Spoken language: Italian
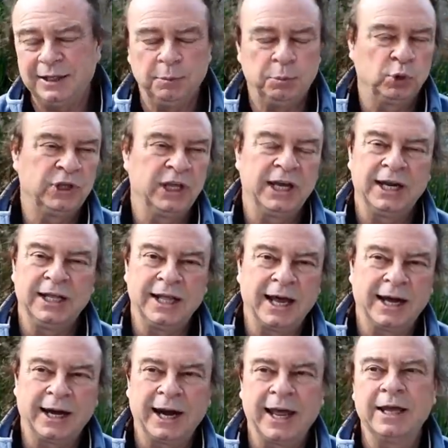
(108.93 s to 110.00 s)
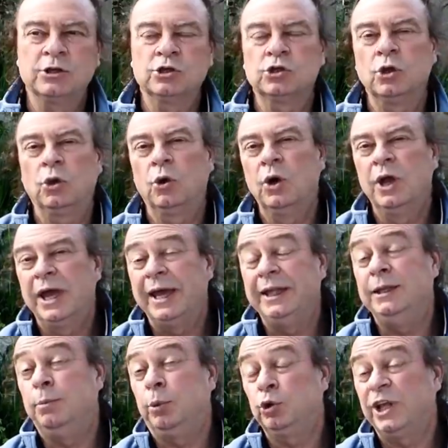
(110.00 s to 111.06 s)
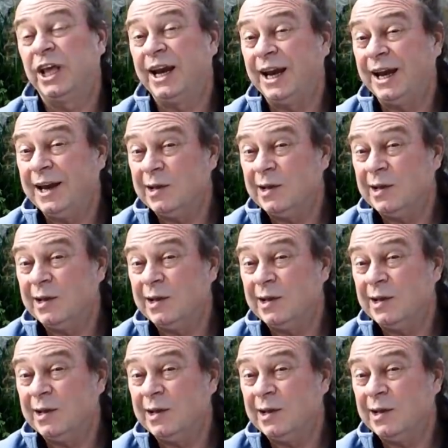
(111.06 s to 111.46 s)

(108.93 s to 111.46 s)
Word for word: di potere d'arresto e di potere